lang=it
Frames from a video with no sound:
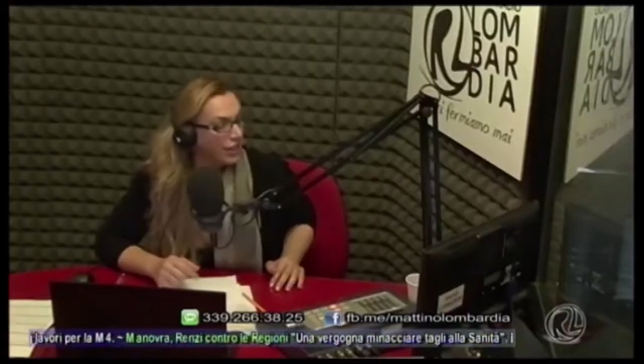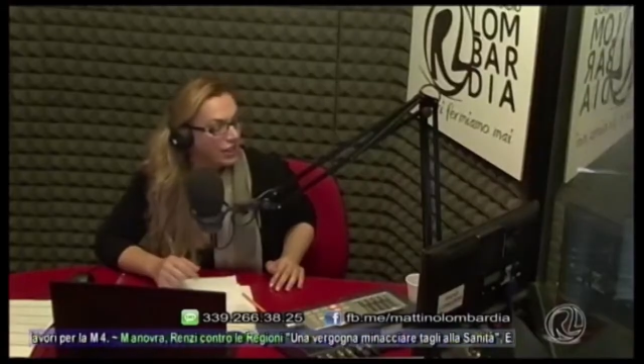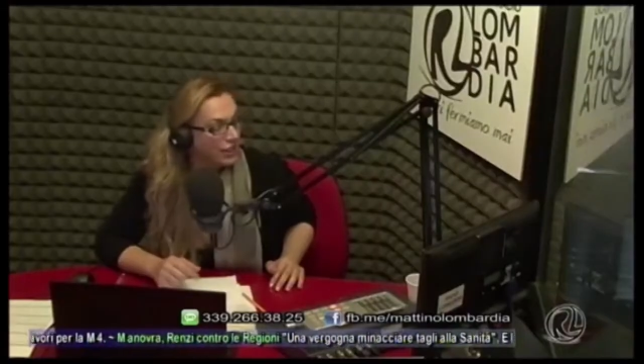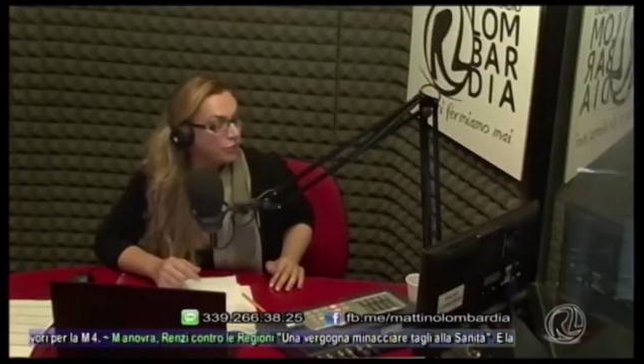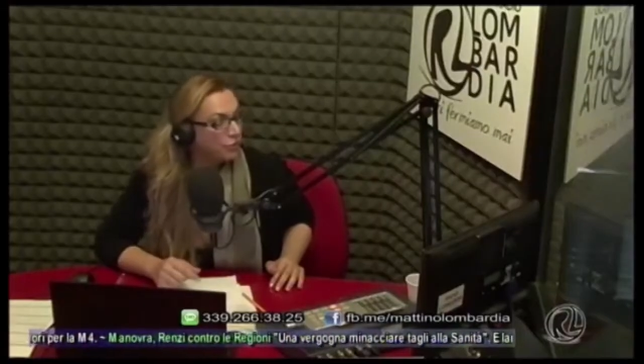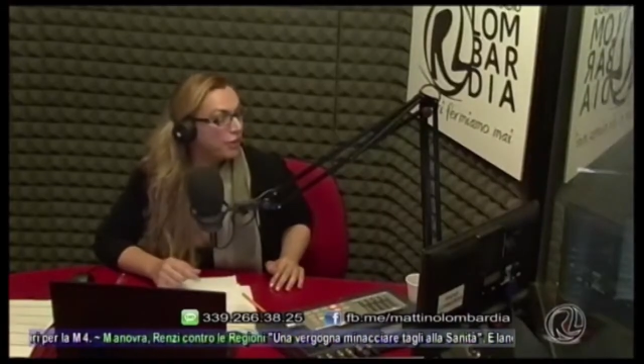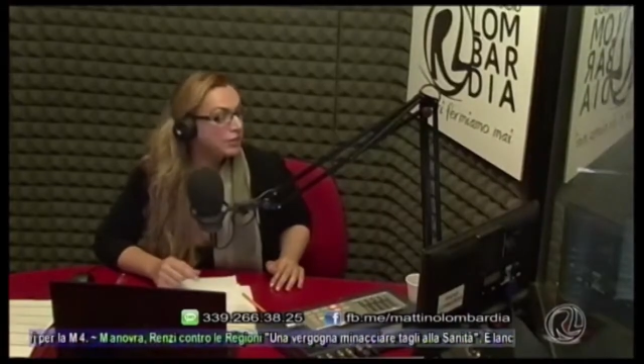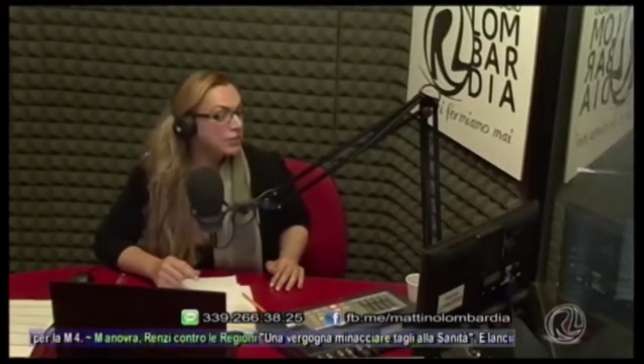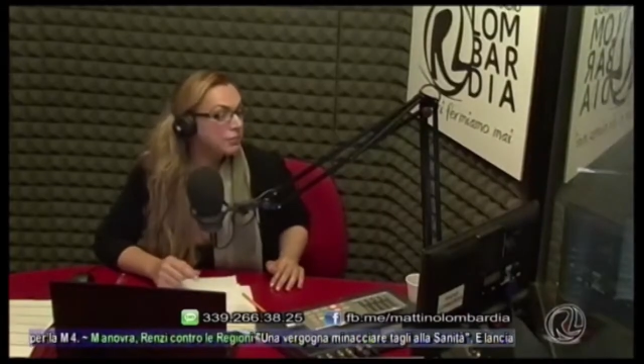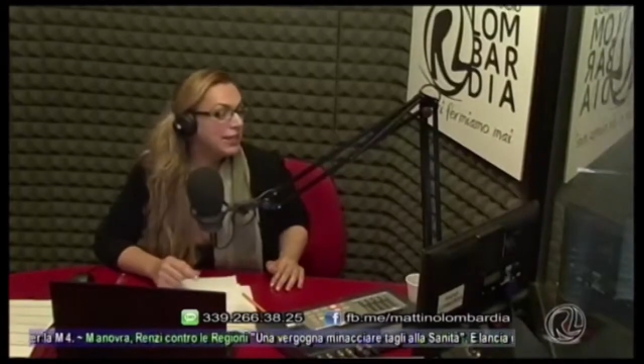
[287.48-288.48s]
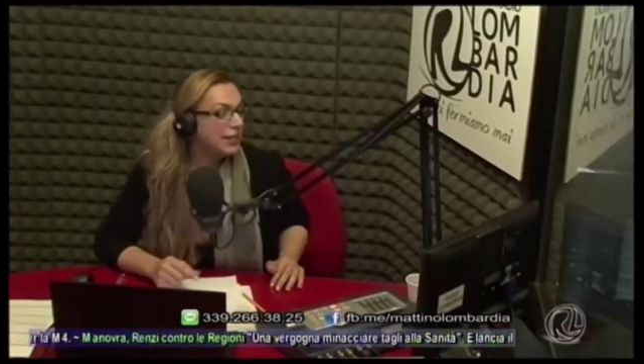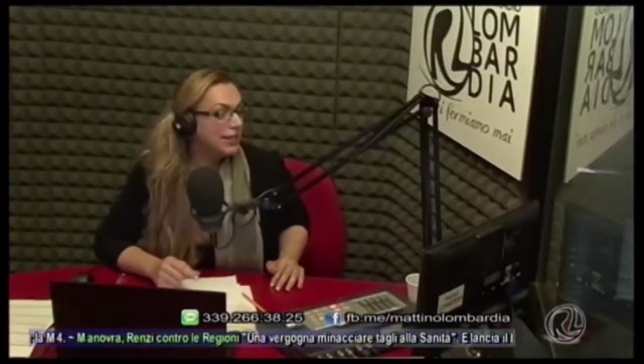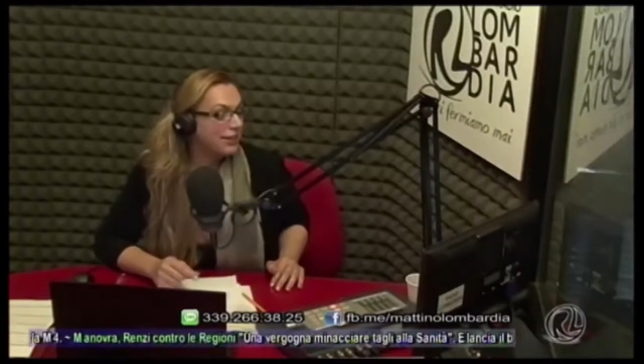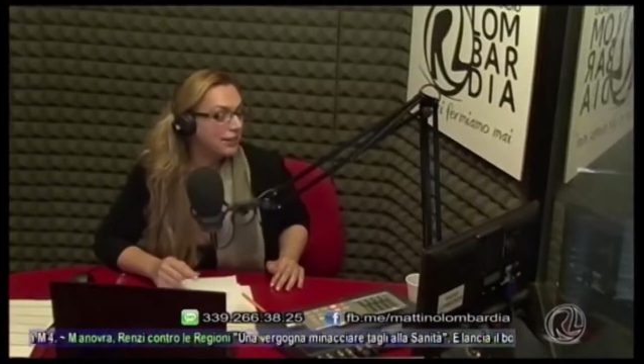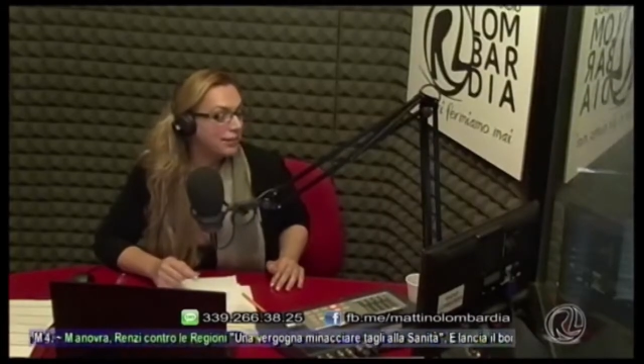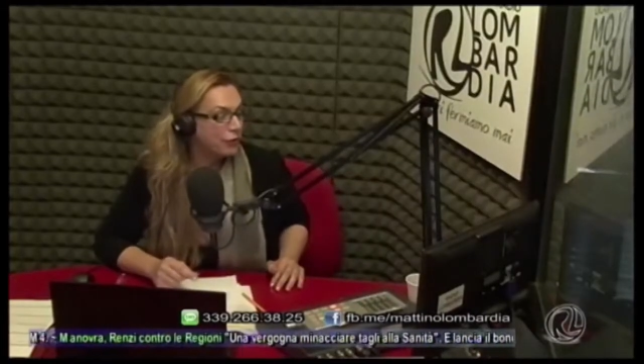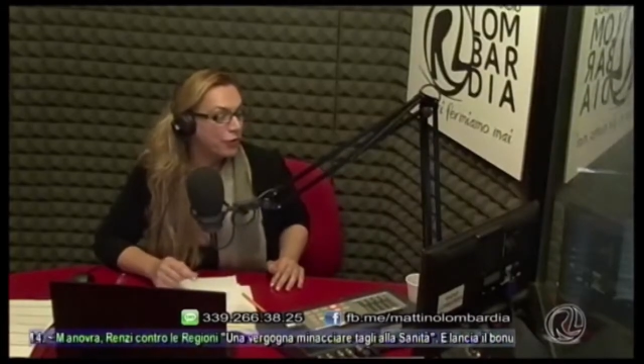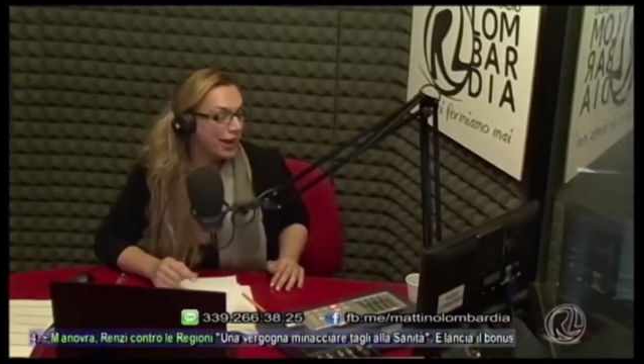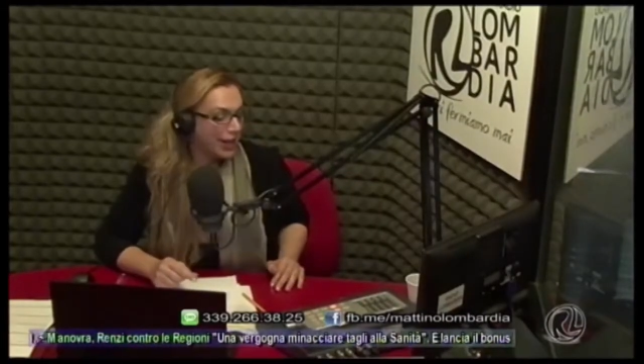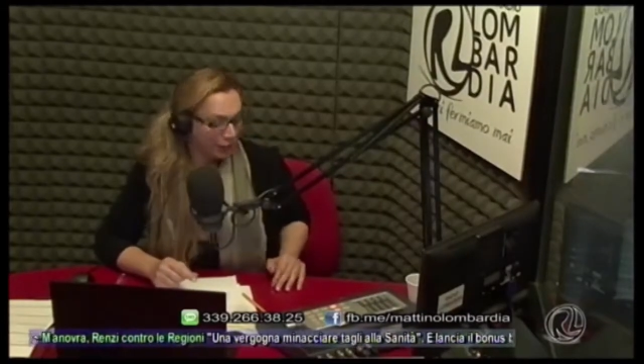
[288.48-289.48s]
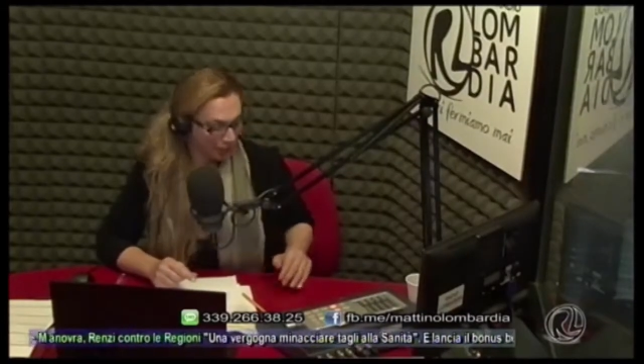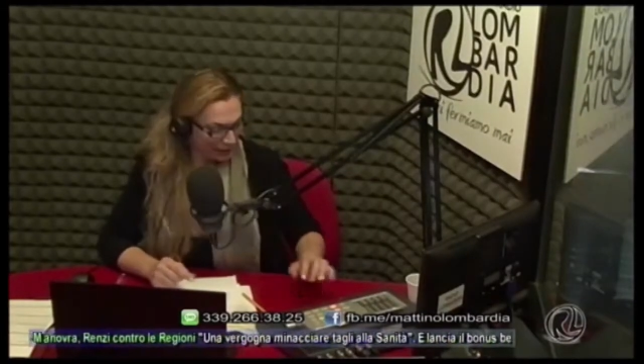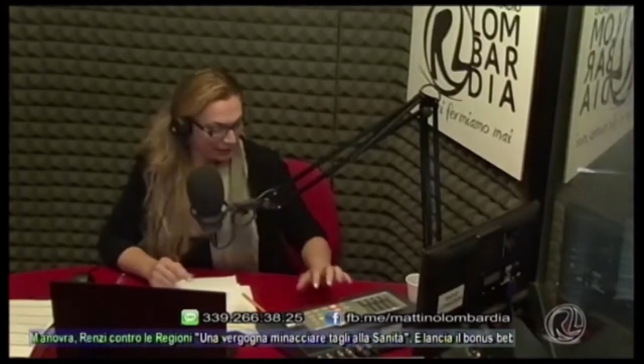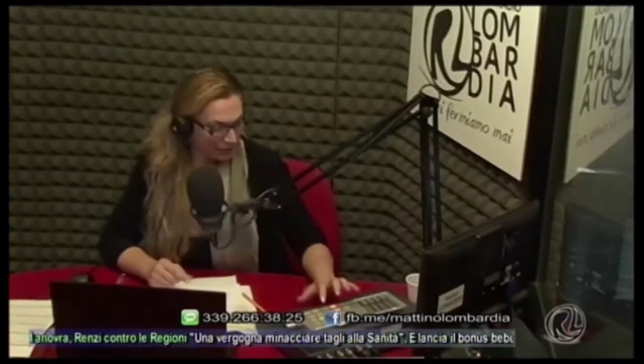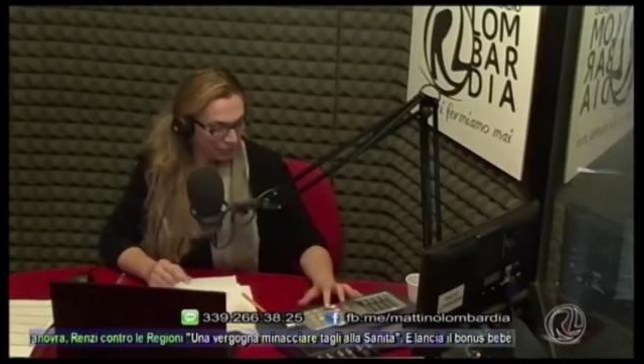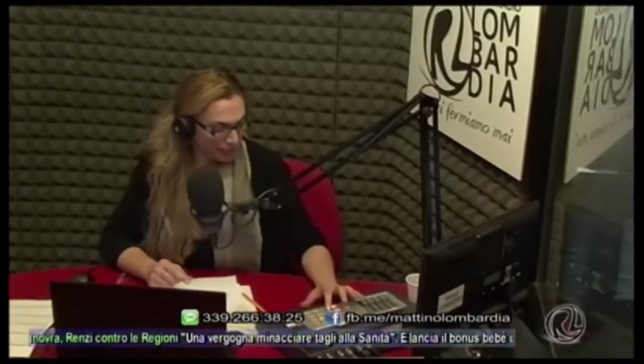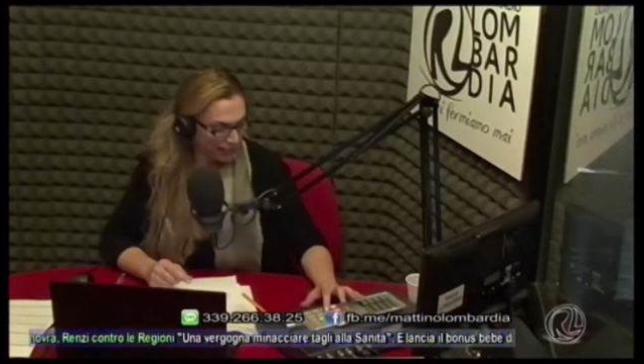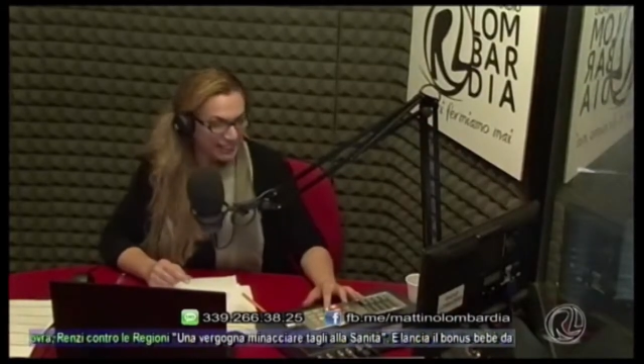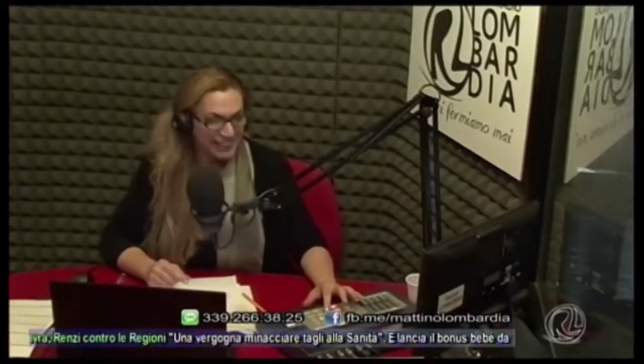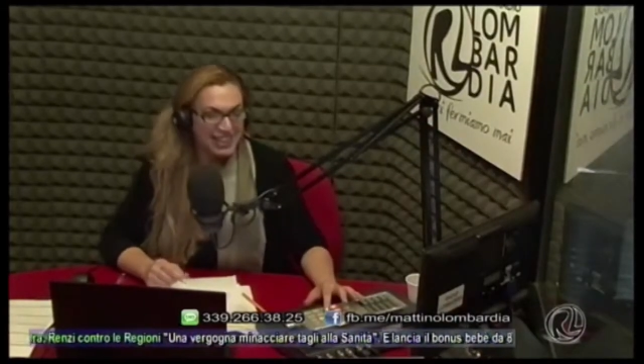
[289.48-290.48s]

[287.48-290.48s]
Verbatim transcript: You Found Me, The Fray, qui a Mattino Lombardia